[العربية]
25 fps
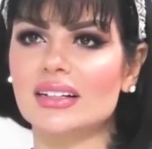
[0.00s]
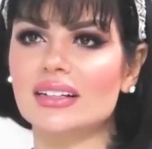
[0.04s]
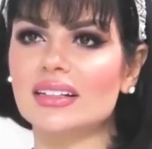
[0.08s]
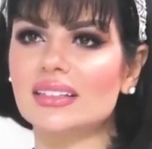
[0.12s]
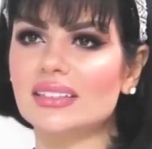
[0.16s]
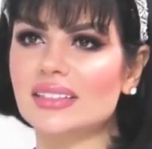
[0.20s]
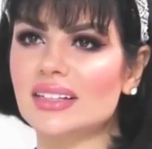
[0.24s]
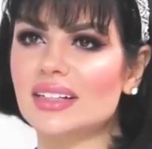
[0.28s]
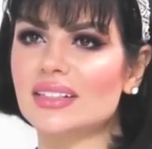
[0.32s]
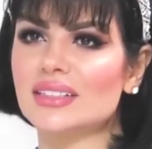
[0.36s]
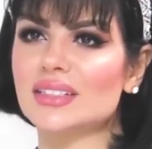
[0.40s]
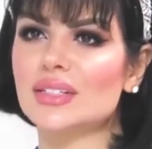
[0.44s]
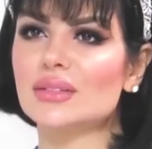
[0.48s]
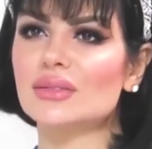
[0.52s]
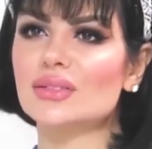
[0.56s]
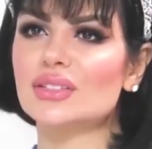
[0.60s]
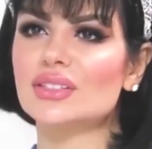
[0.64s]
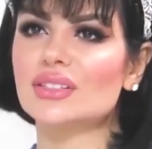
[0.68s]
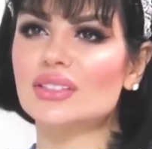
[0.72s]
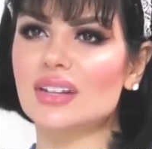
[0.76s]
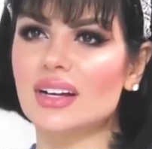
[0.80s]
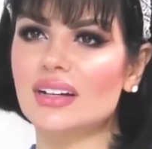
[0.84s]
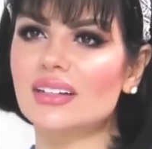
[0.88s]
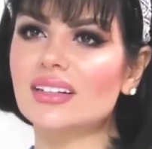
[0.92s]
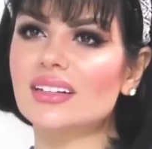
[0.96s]
قلت لك
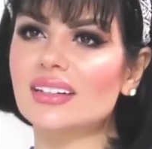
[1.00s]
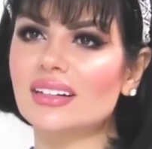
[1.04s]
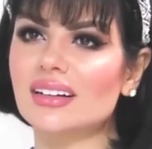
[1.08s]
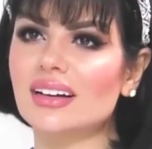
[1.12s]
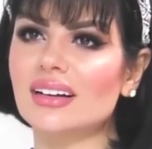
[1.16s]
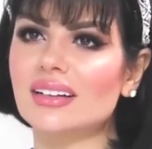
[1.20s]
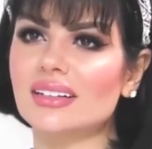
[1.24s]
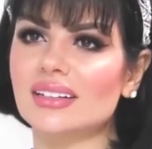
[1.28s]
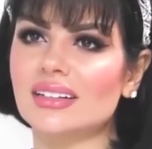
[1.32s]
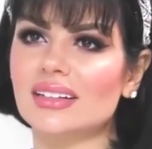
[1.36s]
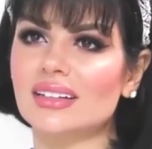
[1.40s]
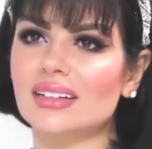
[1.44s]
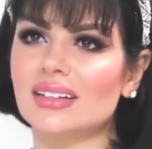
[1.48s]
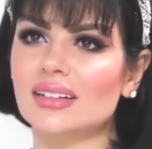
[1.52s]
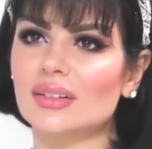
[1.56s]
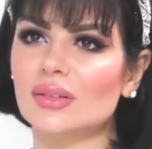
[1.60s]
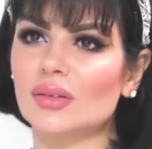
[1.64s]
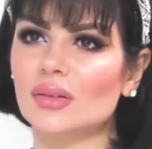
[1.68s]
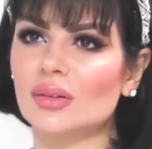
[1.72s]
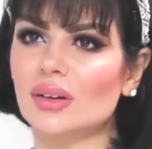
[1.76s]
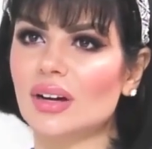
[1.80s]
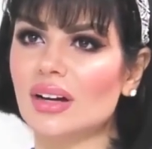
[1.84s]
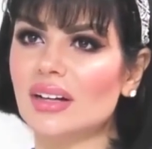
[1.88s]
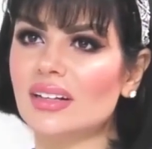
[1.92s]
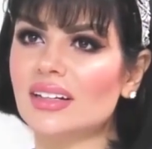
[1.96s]
زوجي كان ايراني
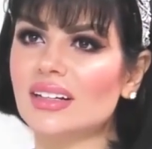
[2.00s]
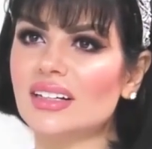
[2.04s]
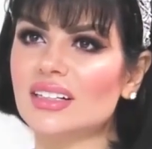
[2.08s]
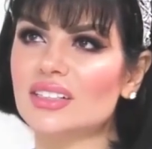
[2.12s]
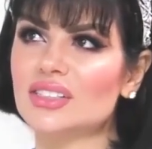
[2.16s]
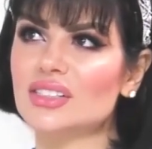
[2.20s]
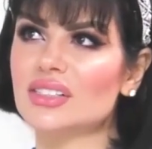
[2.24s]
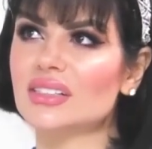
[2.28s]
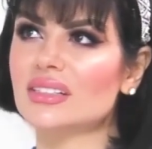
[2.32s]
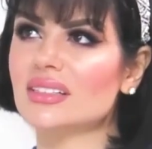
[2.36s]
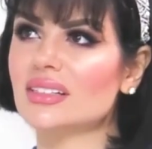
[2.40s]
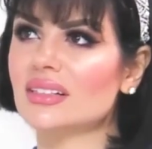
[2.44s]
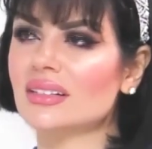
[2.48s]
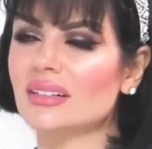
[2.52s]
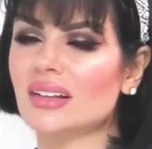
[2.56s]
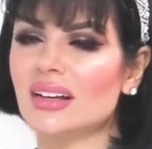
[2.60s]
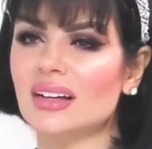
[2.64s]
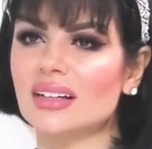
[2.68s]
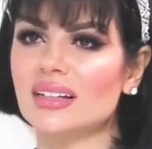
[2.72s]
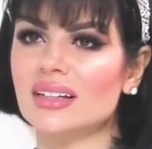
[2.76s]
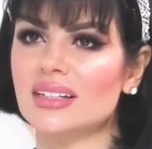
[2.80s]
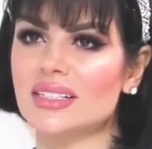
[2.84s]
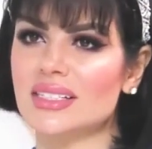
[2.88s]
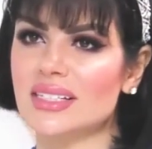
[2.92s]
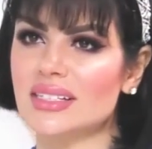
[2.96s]
وانا عشت
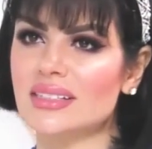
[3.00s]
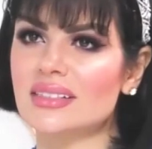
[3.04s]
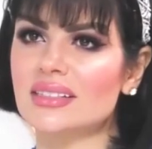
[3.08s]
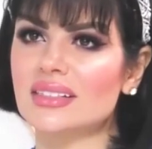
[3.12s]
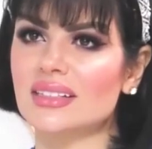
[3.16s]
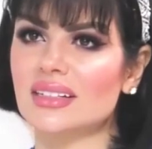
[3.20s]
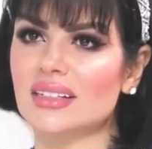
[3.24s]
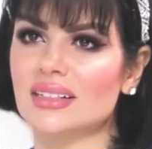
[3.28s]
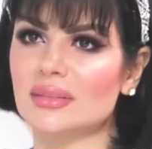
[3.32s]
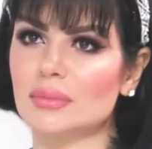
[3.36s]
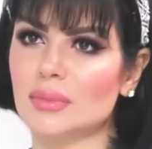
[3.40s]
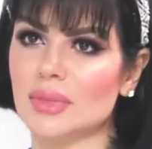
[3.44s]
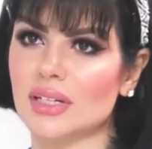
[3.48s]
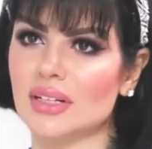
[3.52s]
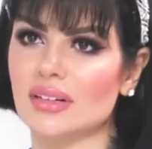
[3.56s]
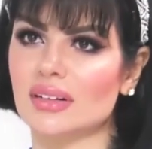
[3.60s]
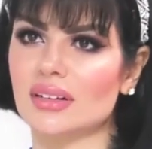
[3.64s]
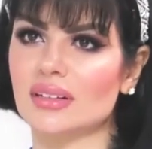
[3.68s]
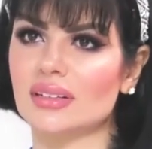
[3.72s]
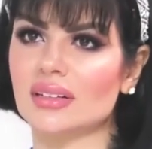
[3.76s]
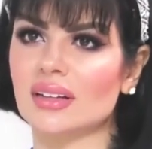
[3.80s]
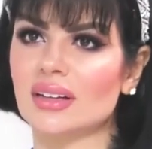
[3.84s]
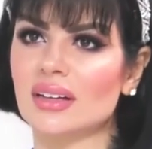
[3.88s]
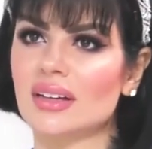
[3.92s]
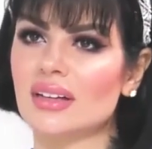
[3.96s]
هناك سنتين
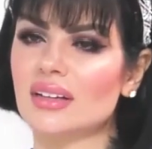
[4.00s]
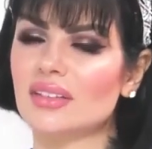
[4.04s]
بايران